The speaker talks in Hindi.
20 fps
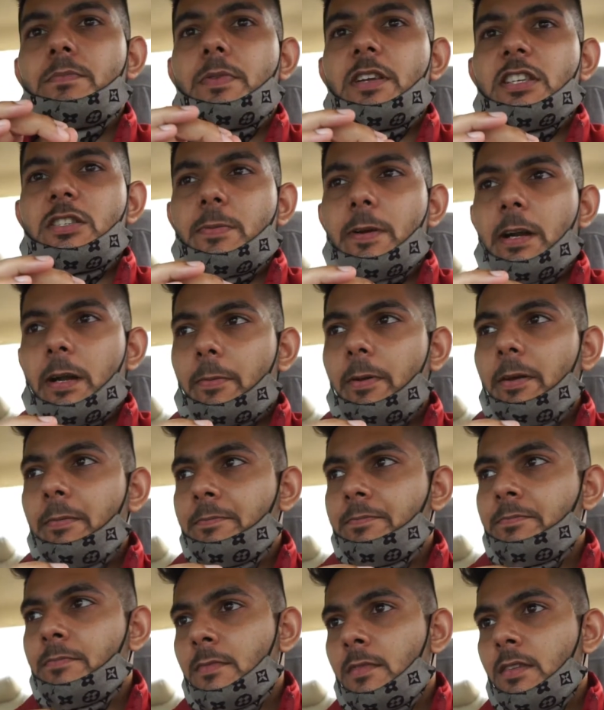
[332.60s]
बीस मिनट में
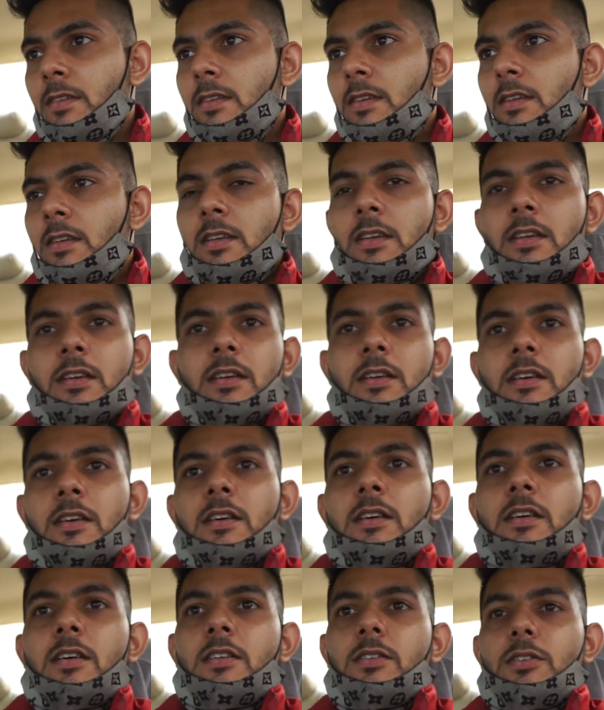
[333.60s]

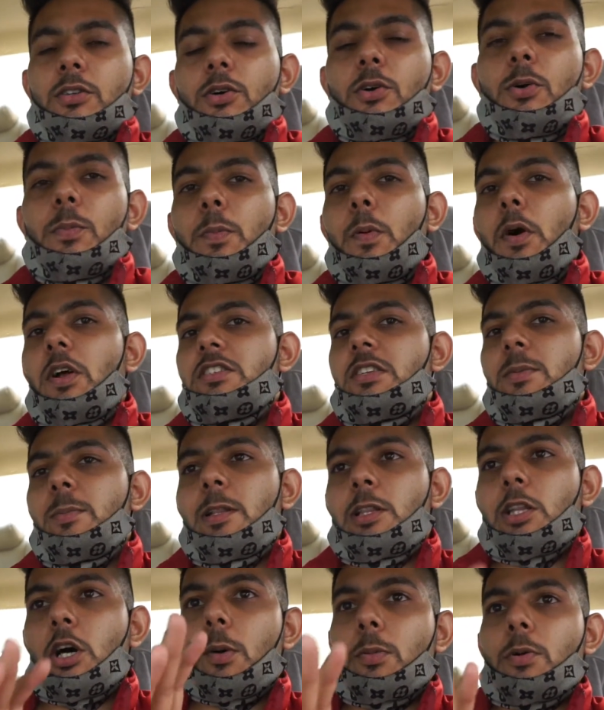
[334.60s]
तो पहुंच के
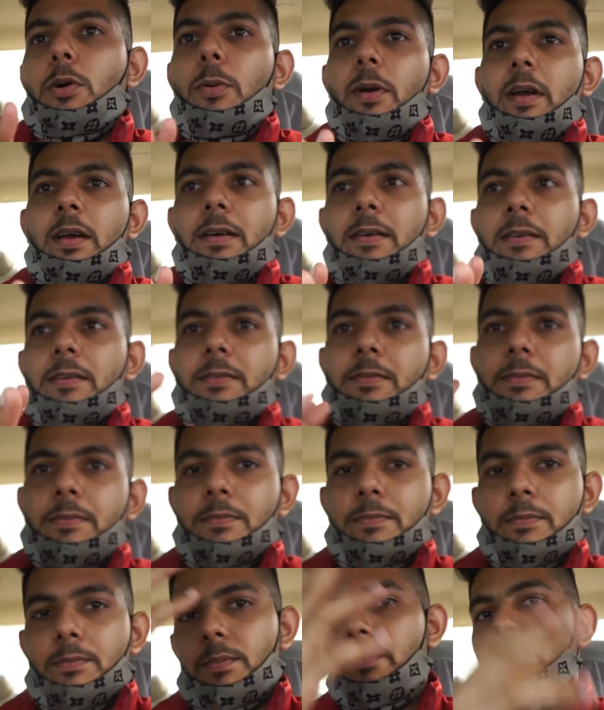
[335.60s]
मिलता हूँ आपको मैं
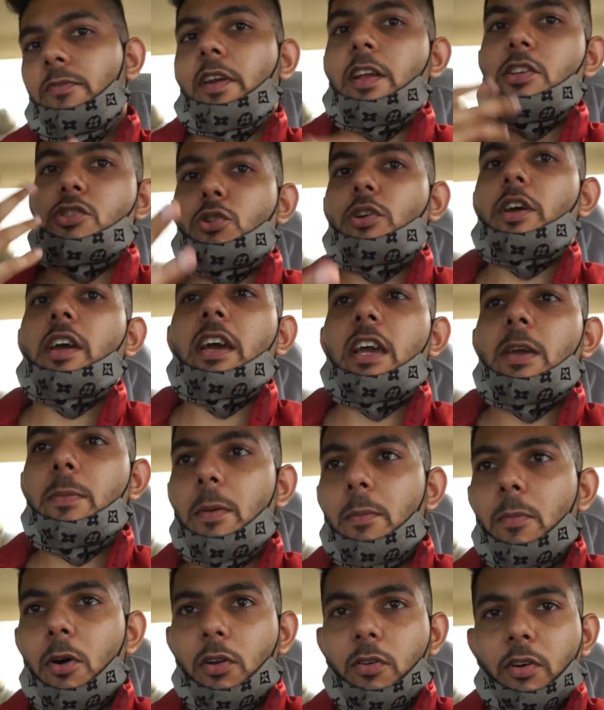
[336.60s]
फ्रेश होंगे कहीं पे
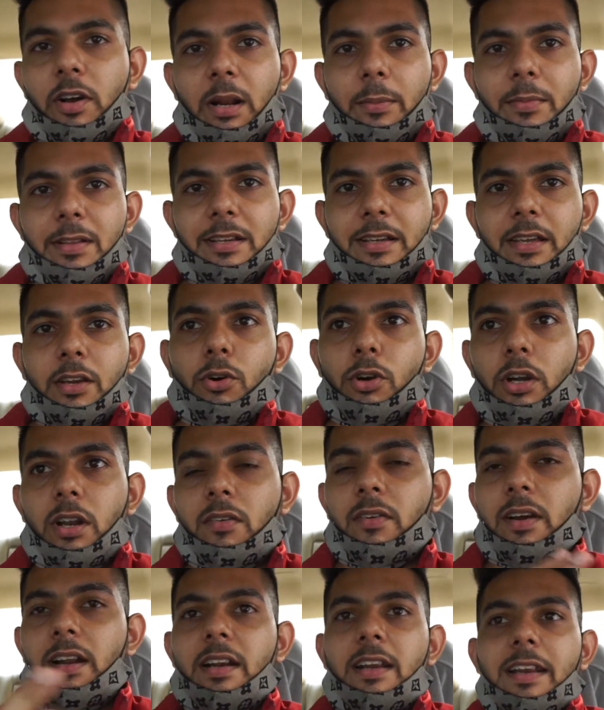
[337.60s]
मॉल वगैरह में जाके होटल
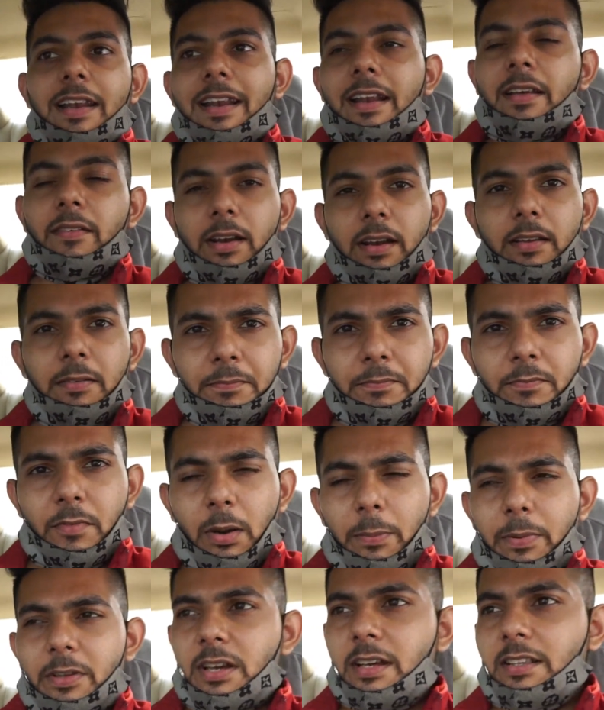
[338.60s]
वगैरह नहीं लेने वाले
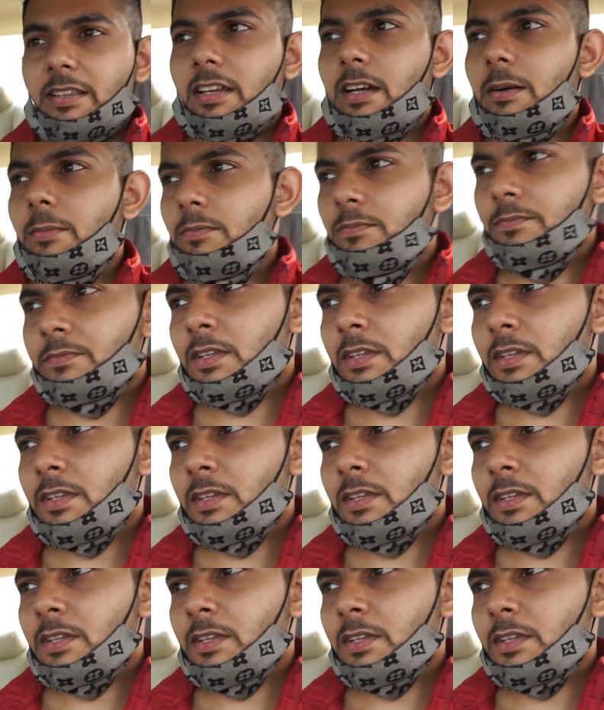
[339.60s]
वहाँ पे आई थिंक हम